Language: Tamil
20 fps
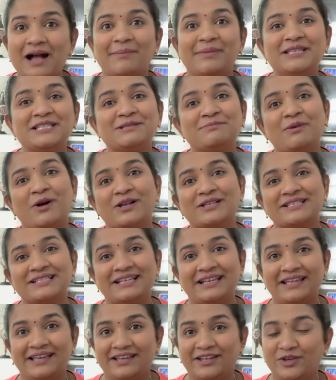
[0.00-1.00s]
கமெண்ட்ஸ்
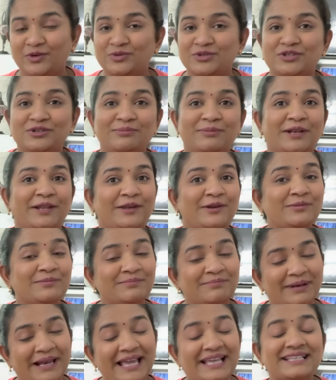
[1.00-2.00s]
பாக்ஸில் யூடியூப்லேயும்
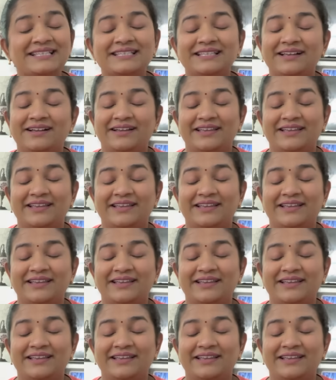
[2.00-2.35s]
ப்ளஸ்